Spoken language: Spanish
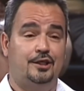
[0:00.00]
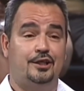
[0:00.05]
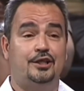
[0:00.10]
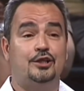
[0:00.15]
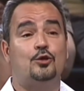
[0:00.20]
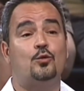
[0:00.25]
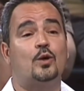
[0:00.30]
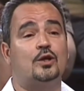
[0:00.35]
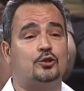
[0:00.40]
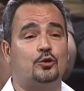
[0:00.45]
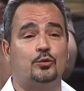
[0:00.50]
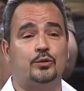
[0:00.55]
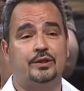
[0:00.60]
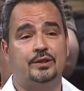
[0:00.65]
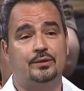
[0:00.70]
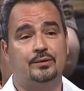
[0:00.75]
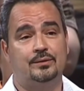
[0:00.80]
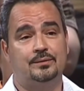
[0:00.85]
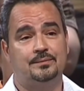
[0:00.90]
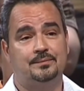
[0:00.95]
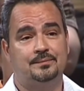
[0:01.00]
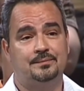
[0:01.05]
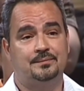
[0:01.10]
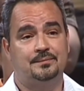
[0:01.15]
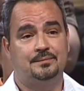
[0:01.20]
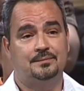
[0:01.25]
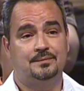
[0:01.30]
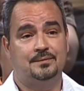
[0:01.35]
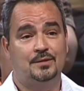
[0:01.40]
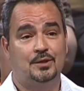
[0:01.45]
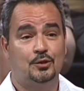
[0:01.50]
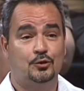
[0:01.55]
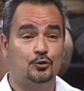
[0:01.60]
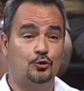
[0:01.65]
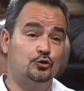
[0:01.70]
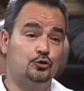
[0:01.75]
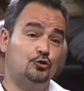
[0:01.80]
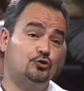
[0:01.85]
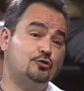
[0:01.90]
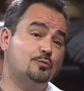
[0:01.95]
y cuatro hijos.
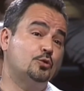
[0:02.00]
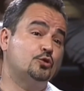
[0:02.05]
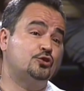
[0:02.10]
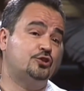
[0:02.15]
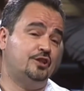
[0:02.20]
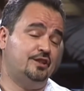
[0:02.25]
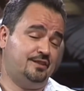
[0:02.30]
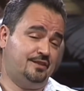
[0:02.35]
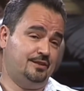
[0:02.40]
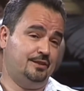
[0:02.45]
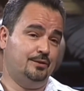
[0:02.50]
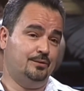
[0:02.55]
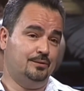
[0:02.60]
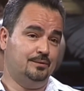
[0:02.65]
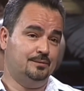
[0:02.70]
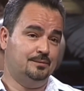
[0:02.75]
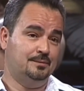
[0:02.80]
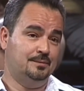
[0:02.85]
Nosotros somos tres hijos.